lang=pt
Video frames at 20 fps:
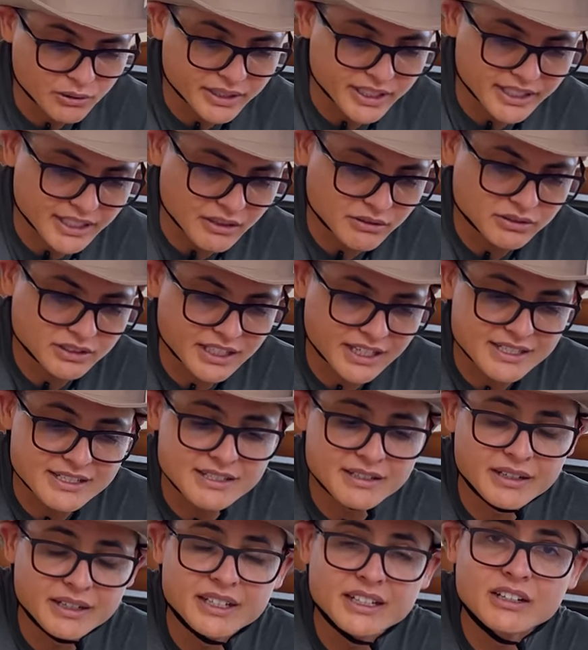que que
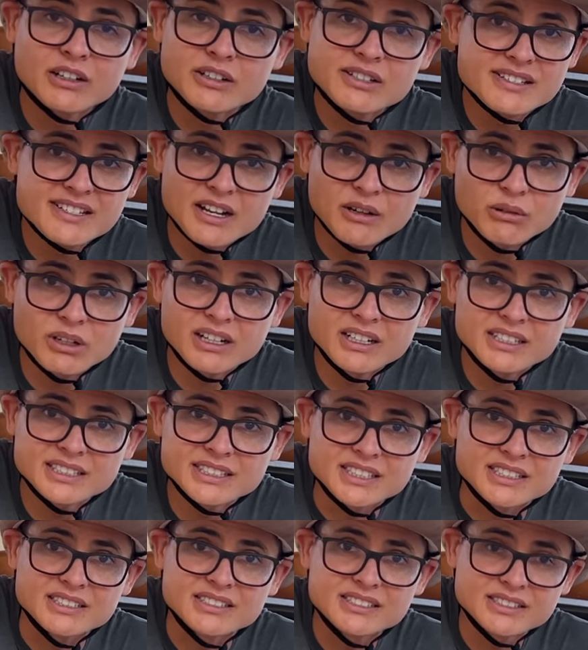acontece?
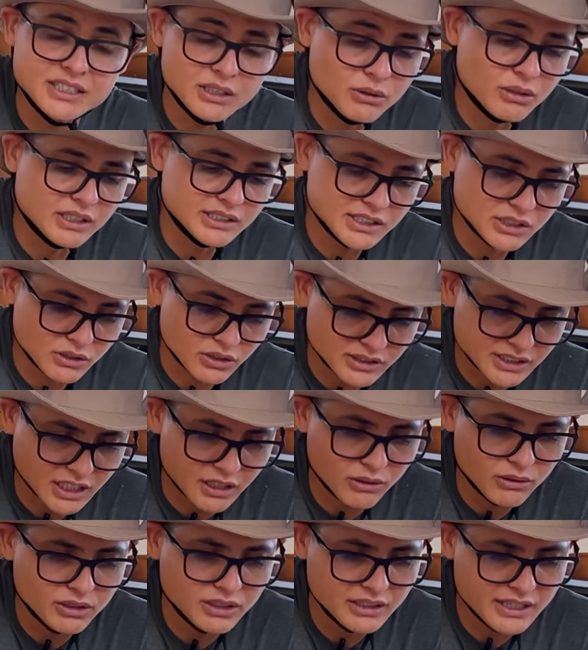Segurança, segurança
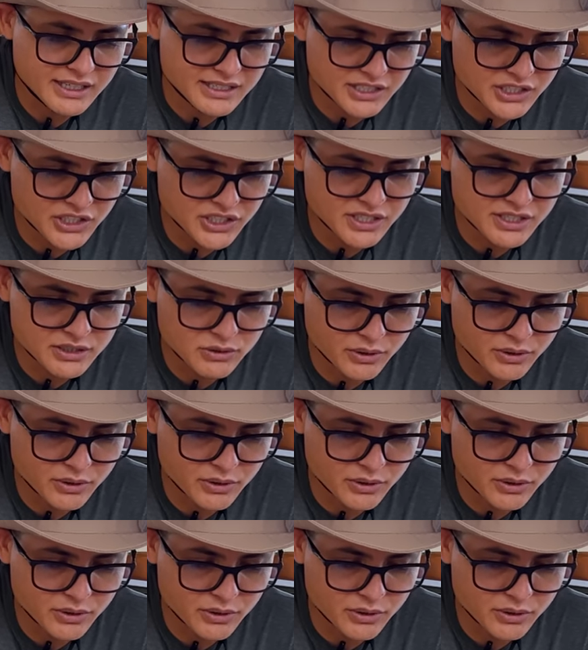total. Existe sim o